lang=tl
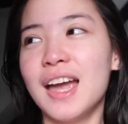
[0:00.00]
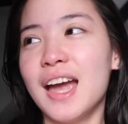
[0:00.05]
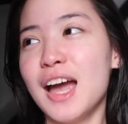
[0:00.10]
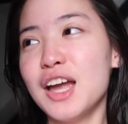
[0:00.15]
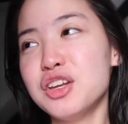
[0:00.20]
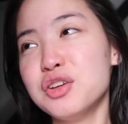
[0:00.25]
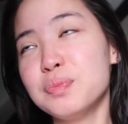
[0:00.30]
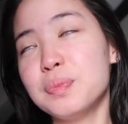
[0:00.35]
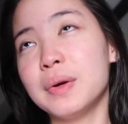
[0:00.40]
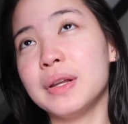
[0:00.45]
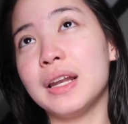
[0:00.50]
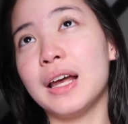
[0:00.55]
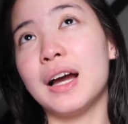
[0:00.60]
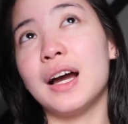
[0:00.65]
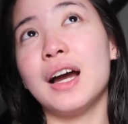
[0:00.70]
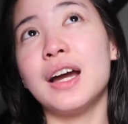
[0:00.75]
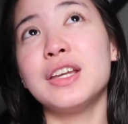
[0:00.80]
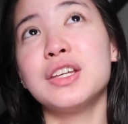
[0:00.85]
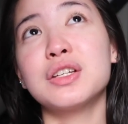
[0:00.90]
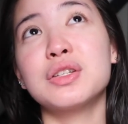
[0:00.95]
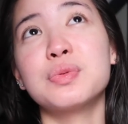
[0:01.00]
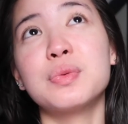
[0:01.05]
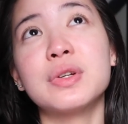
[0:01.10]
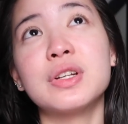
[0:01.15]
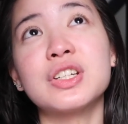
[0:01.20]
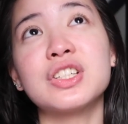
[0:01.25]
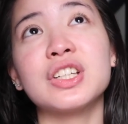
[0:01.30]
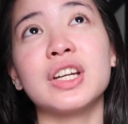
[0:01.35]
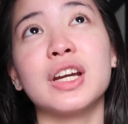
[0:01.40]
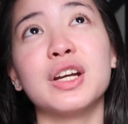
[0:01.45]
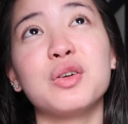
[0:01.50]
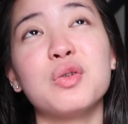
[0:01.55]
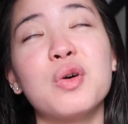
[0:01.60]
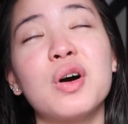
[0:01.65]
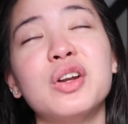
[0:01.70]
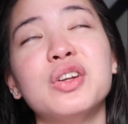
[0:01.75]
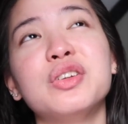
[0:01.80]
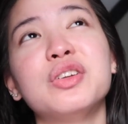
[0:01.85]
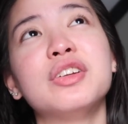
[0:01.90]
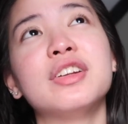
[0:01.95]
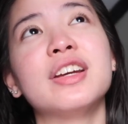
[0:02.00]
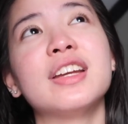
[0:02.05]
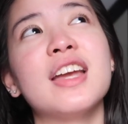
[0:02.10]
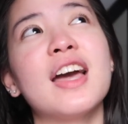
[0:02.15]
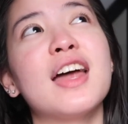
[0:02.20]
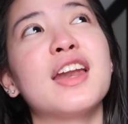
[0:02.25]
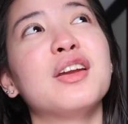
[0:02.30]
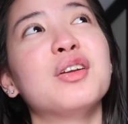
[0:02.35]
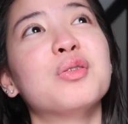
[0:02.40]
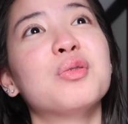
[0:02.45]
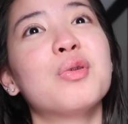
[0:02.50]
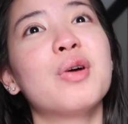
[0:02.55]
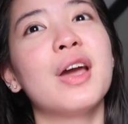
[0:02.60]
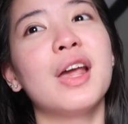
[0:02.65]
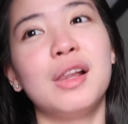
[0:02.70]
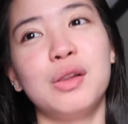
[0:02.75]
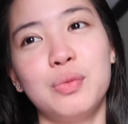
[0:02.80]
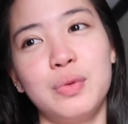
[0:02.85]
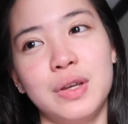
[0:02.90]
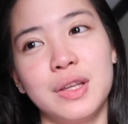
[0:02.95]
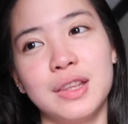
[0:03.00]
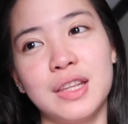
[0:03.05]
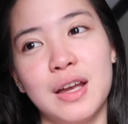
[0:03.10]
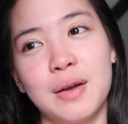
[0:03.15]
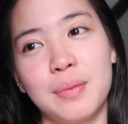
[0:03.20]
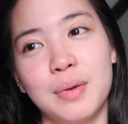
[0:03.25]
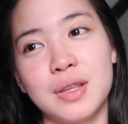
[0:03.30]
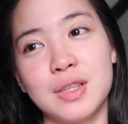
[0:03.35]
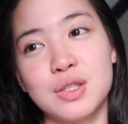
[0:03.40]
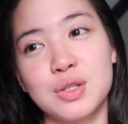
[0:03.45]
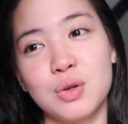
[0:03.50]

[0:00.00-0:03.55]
Ayun pala, I just wanna share kung ano yung nangyari nung Hell Week namin.